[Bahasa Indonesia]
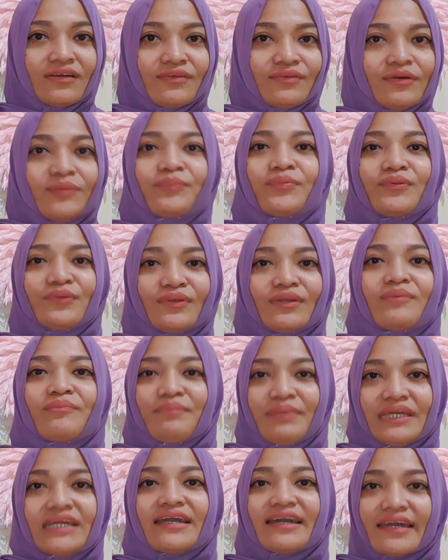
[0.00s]
20
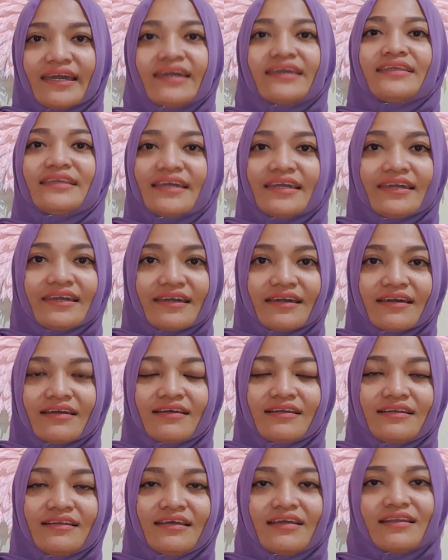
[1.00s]
lebih kayaknya ya
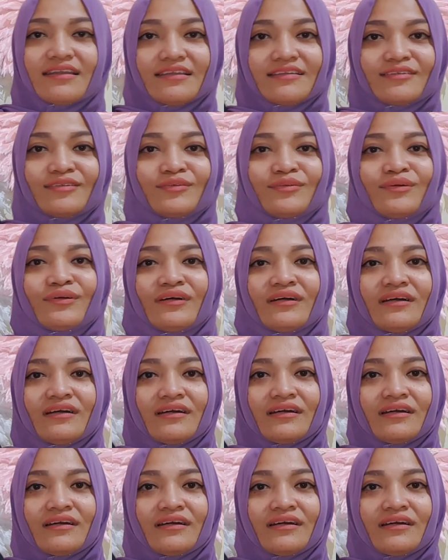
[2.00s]
dan itu